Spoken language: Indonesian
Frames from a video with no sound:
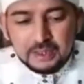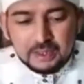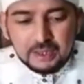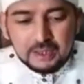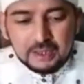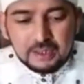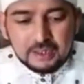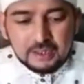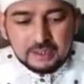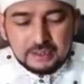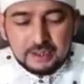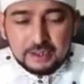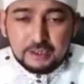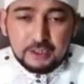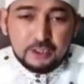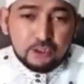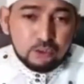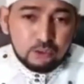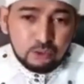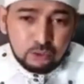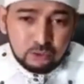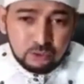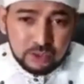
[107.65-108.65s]
Ah, dan
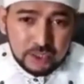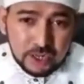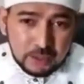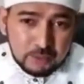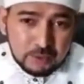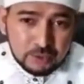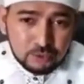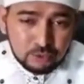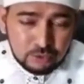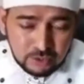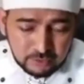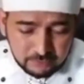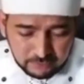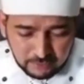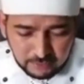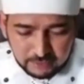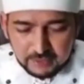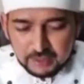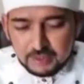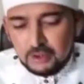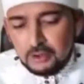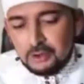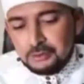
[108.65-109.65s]
itu dirawat sudah
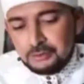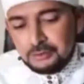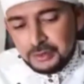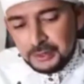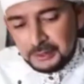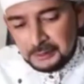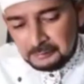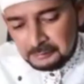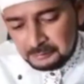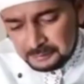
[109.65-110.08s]
standar COVID.